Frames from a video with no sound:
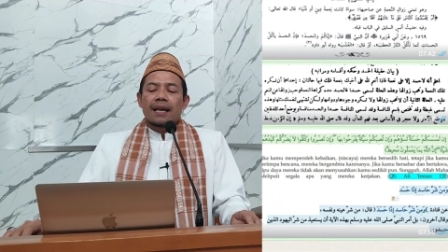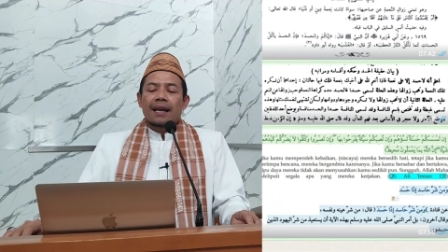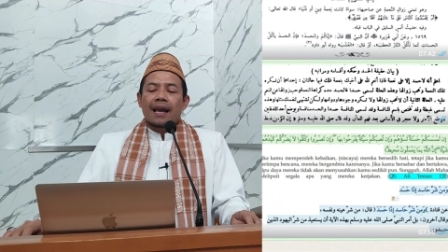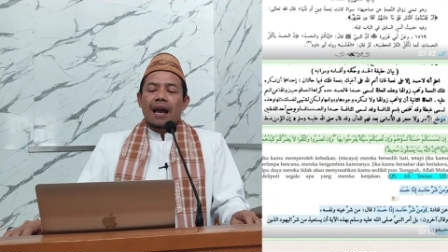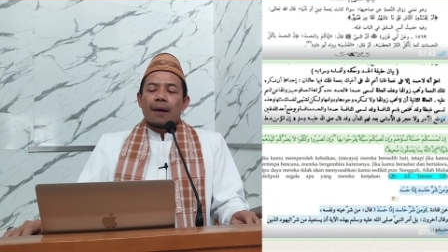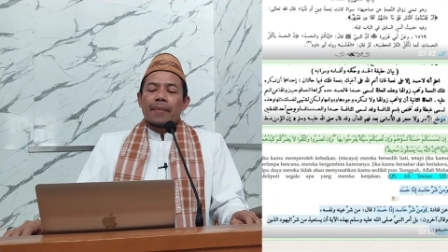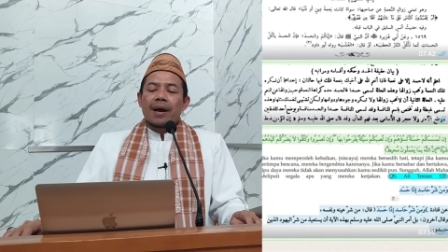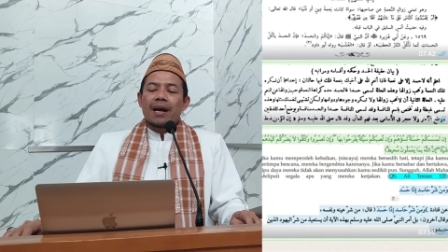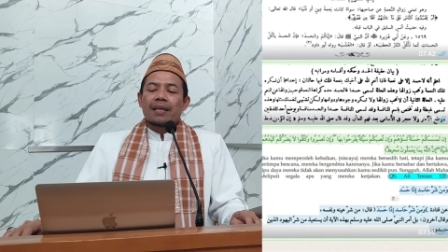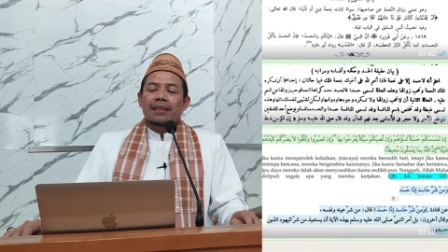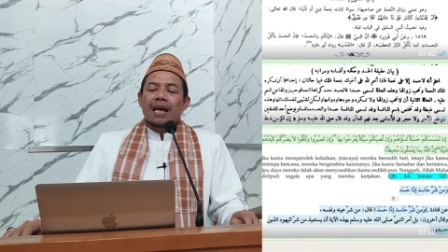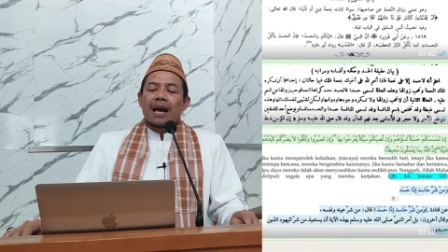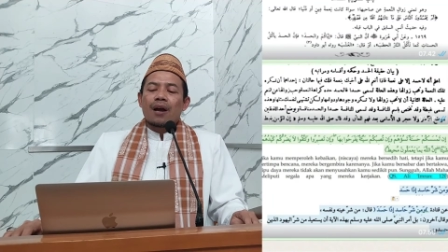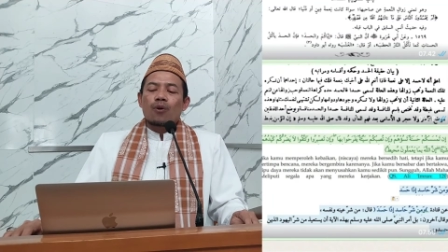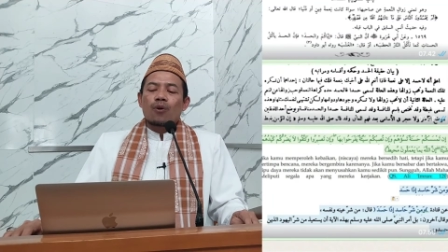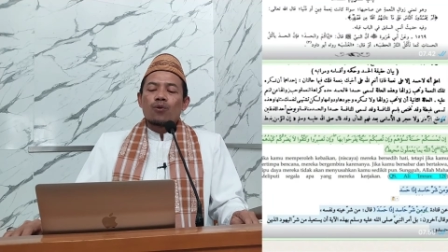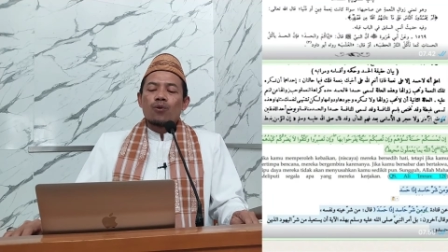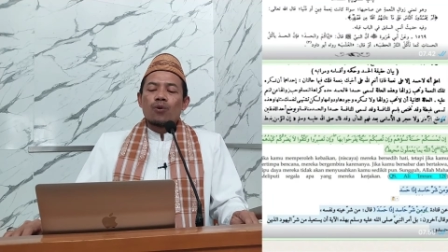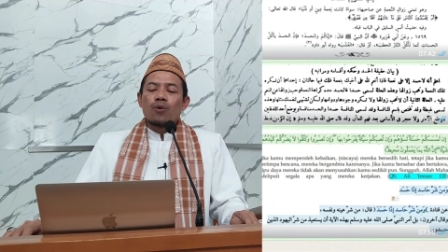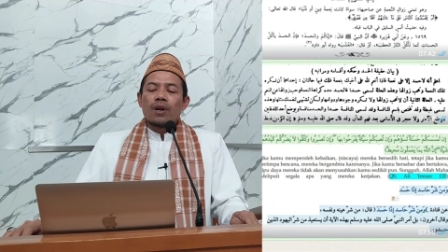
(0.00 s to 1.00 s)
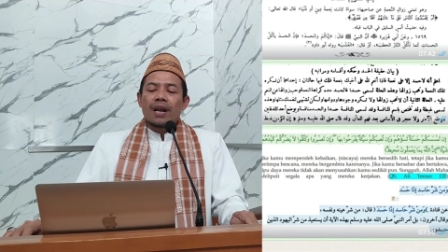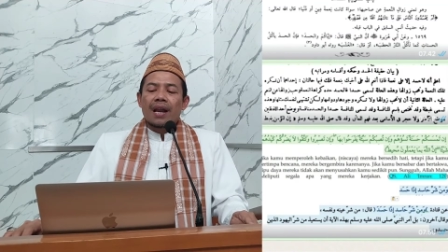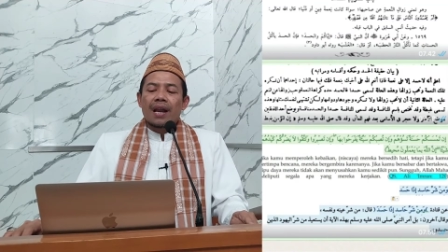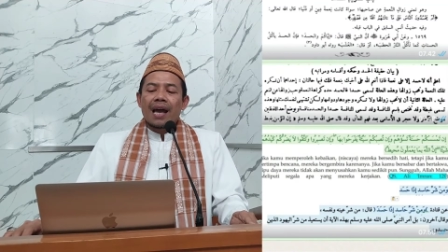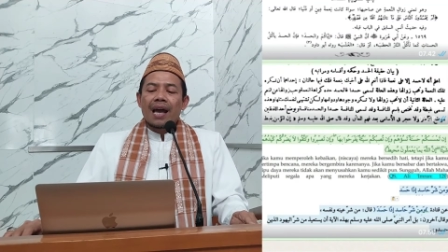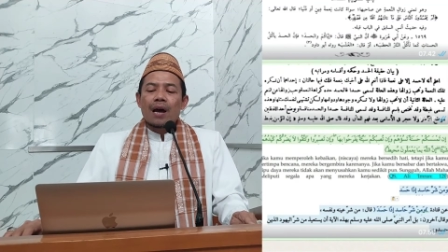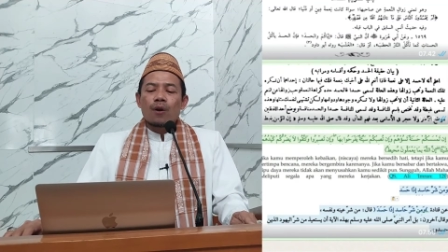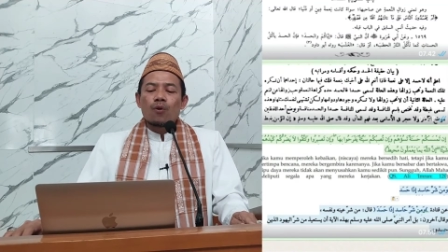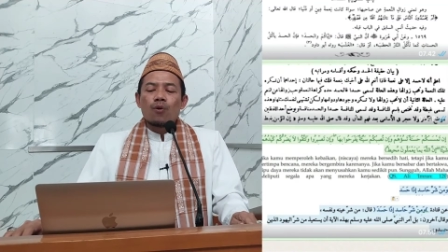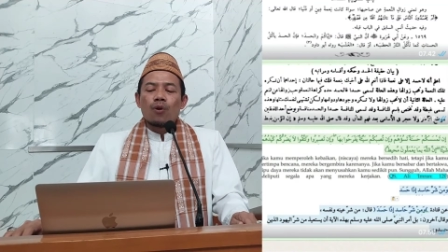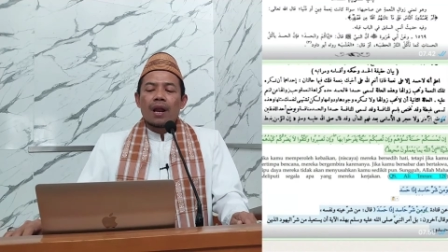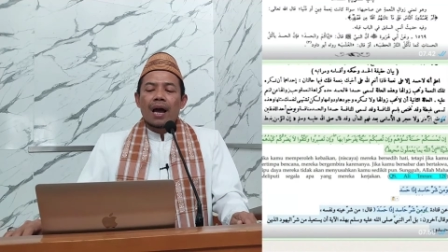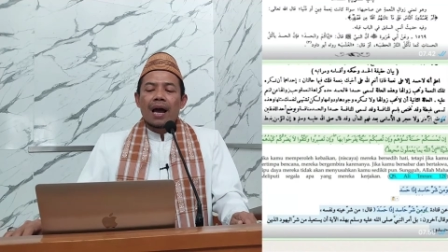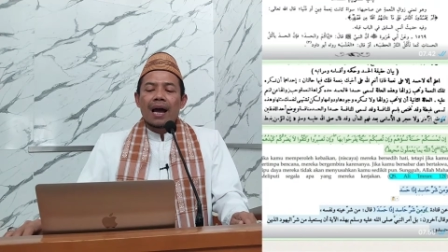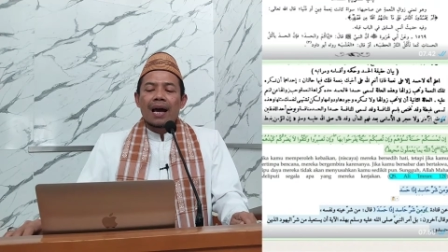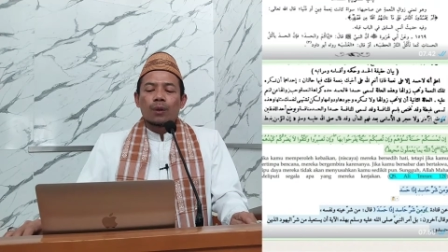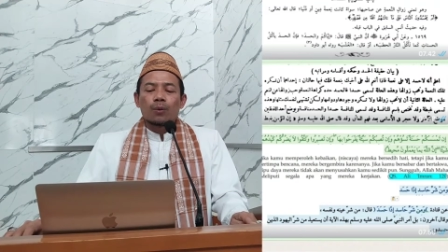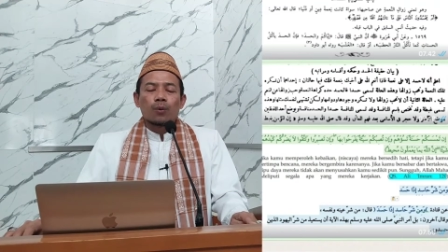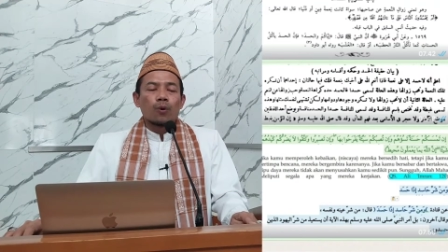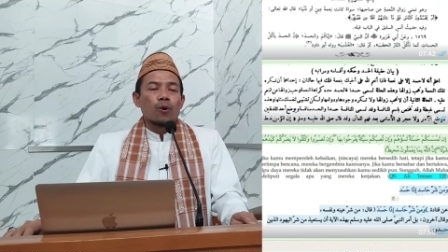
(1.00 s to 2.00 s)
kama takulun narul
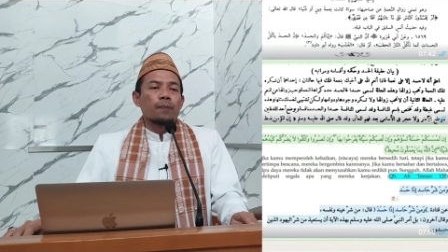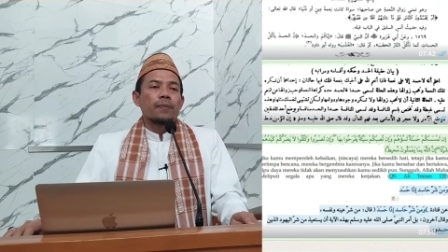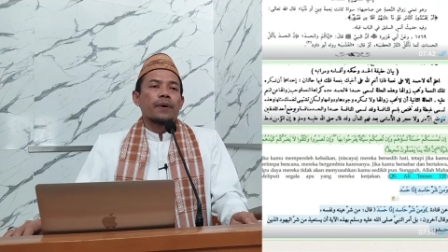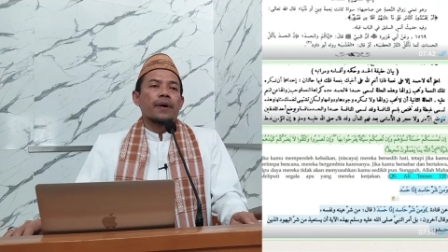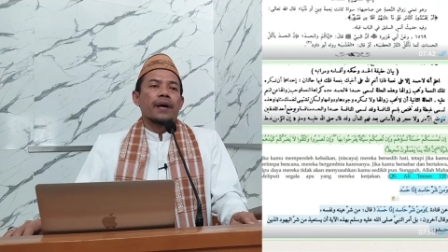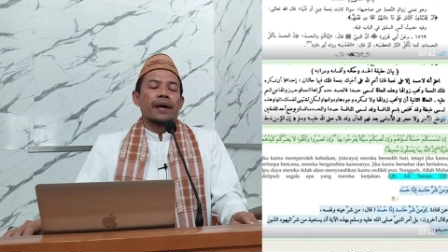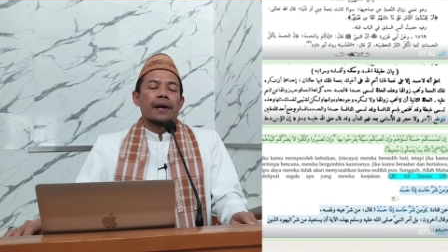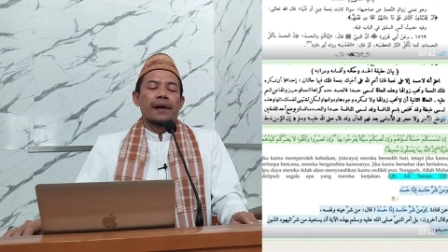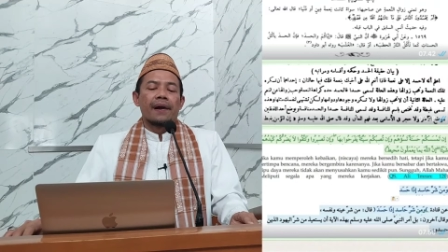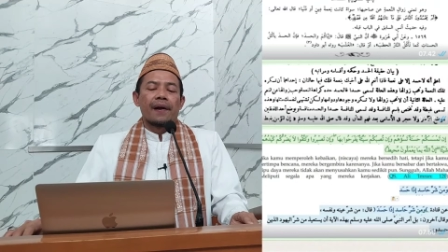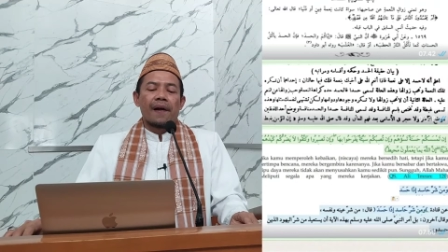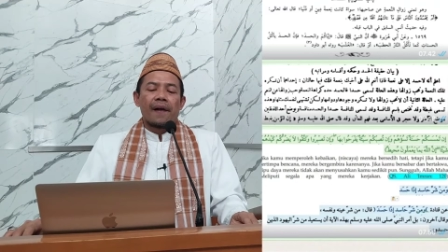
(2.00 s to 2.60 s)
hatoba."